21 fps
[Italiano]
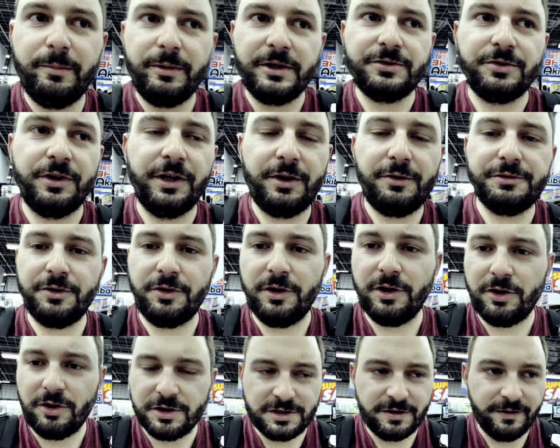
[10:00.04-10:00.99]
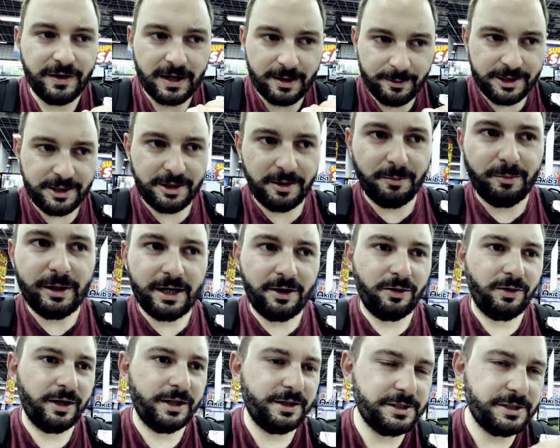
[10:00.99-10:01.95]
persone che usano le cose veramente bene,
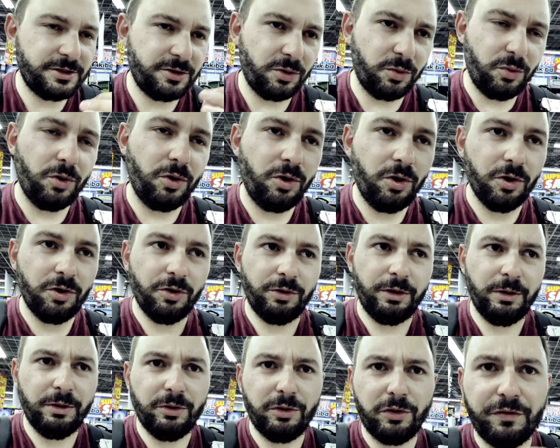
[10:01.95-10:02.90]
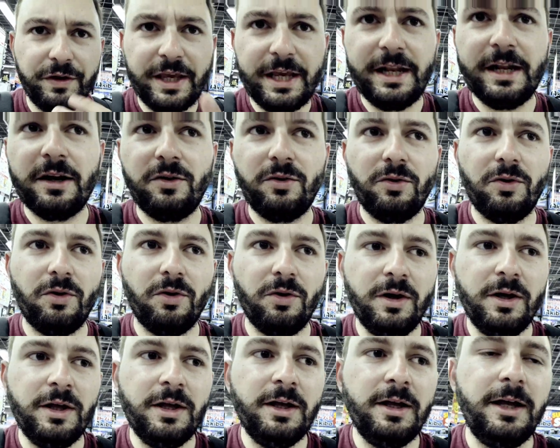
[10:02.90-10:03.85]
non le distruggono, non le
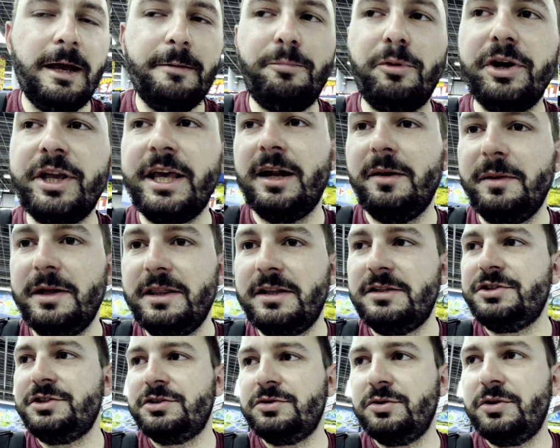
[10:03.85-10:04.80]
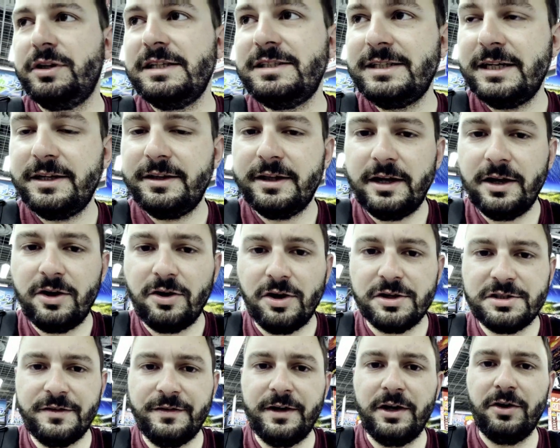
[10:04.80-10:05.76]
rovinano e poi chiaramente se ci sono dei segni delle
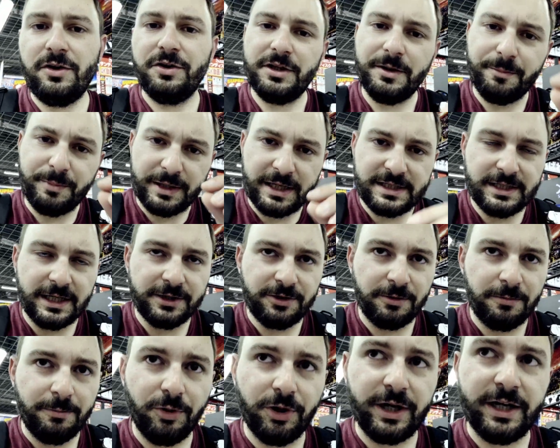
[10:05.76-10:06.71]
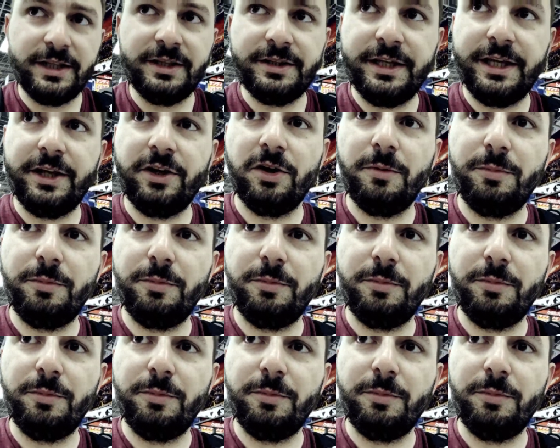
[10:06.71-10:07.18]
cose vengono deprezzate un pochettino,